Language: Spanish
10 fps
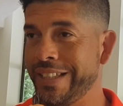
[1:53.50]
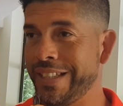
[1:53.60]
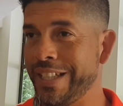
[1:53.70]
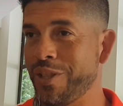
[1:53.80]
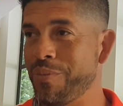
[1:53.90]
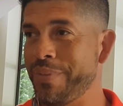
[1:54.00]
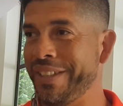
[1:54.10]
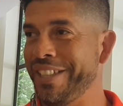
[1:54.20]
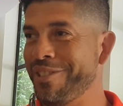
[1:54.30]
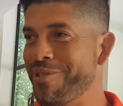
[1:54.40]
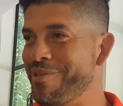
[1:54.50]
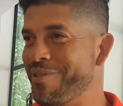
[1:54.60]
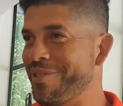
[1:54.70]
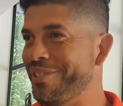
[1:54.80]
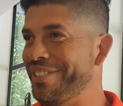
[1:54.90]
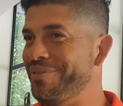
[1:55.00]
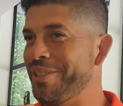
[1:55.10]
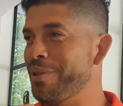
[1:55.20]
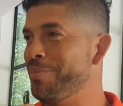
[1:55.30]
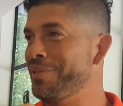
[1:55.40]
este, competir con, mi
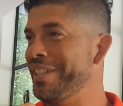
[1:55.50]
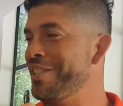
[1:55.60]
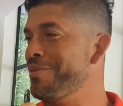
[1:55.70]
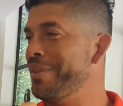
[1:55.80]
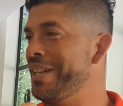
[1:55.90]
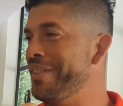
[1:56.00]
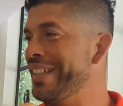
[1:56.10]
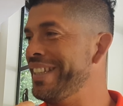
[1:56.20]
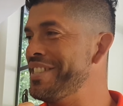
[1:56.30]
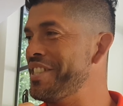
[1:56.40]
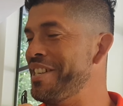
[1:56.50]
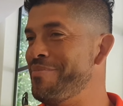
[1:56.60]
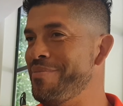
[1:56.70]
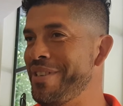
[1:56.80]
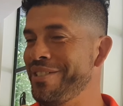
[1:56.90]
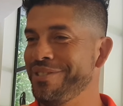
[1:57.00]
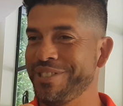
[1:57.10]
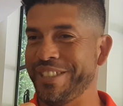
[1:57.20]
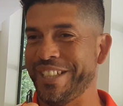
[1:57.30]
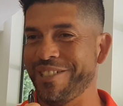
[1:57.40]
cuerpo técnico para ver quién llega primero,
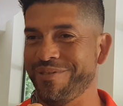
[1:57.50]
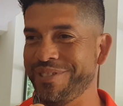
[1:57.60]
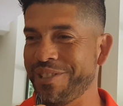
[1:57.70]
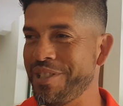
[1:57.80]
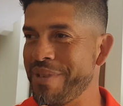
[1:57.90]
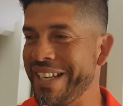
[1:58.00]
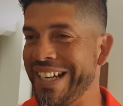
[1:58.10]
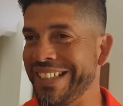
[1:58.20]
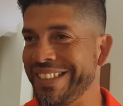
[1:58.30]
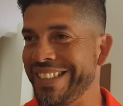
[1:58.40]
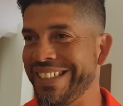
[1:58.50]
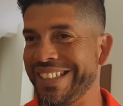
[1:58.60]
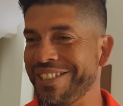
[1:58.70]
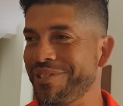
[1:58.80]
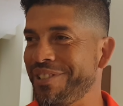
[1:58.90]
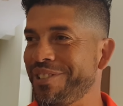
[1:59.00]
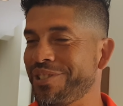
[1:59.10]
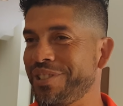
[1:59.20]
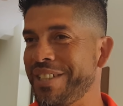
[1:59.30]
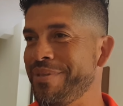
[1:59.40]
llegar una hora y media antes,
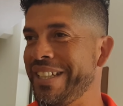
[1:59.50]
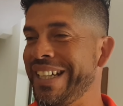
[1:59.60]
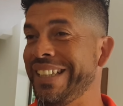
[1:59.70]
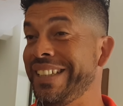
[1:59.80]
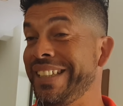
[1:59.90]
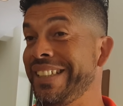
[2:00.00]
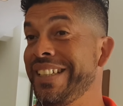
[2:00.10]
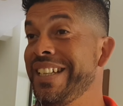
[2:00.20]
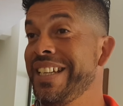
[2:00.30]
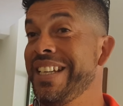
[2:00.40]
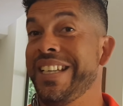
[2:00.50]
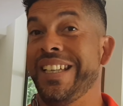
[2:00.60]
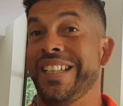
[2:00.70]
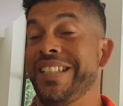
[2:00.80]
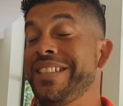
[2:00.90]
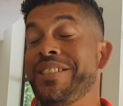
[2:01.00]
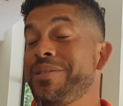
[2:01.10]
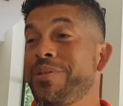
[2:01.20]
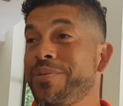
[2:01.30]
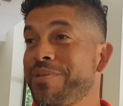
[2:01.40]
dos horas y media antes,
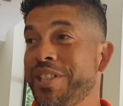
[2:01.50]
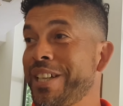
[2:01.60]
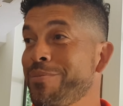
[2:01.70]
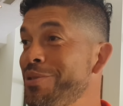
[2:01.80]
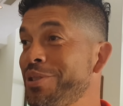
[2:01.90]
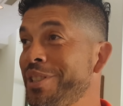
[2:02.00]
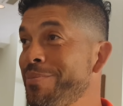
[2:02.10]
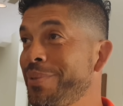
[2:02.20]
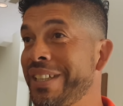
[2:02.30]
eh, llegar mucho tiempo